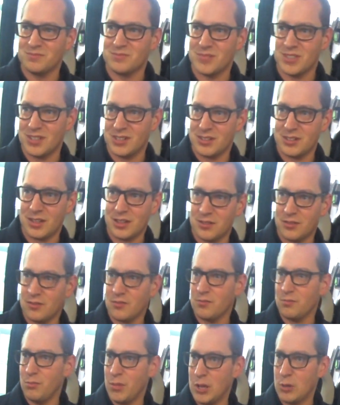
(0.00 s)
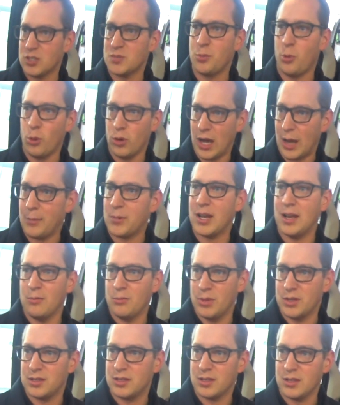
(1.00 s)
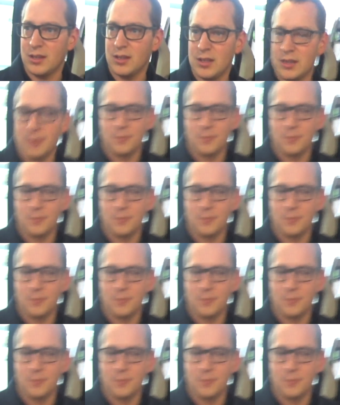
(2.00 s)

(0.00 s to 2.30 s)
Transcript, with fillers: Also Minuspol abklemmen. Minuspol abklemmen bitte,